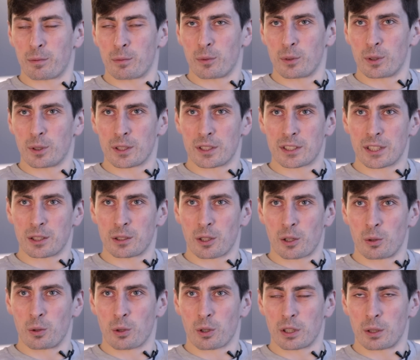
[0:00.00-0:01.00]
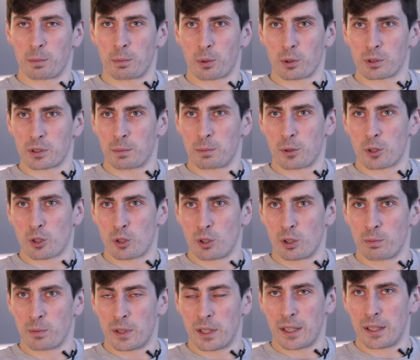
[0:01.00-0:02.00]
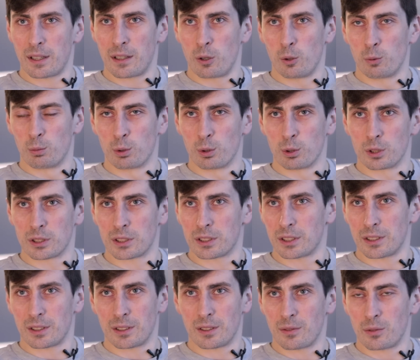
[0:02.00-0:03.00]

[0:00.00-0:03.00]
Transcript: в центр города просто пешком, да, любуясь,